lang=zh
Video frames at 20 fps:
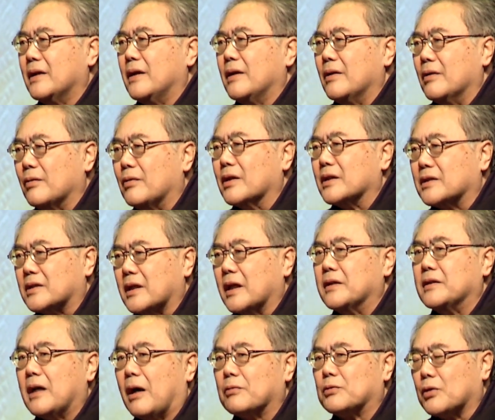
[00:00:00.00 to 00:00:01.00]
如果神
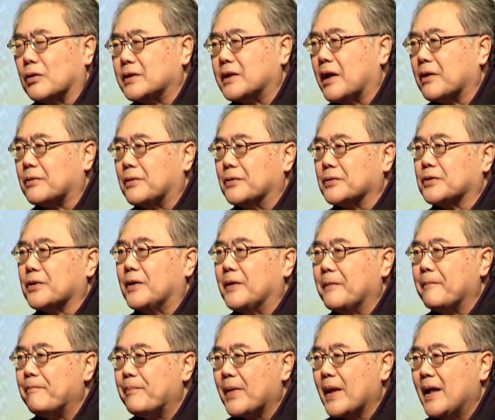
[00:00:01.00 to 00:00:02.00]
要做这样工作，
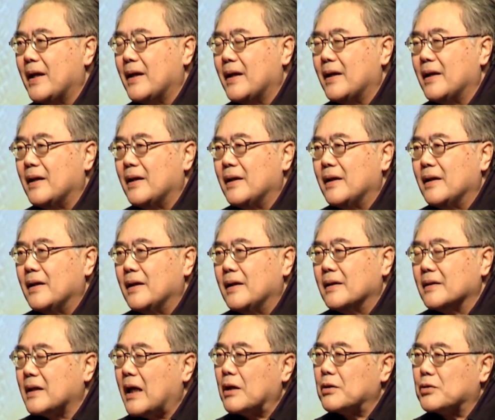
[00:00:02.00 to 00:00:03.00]

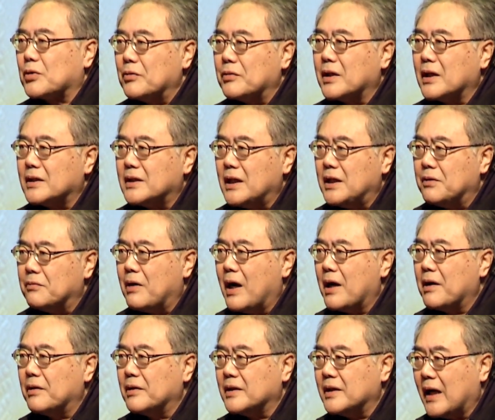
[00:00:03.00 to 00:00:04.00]
但除了这以
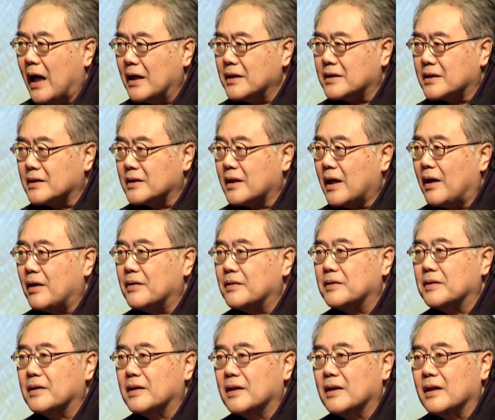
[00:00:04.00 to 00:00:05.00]
外，你还知道
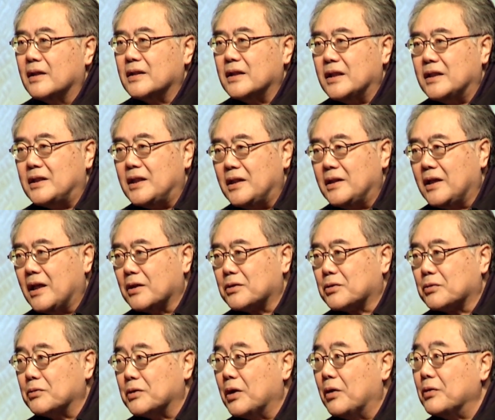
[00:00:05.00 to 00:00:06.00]
你信耶
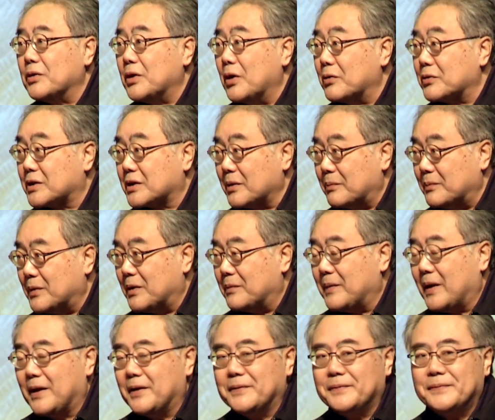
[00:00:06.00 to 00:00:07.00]
稣有有什么吗？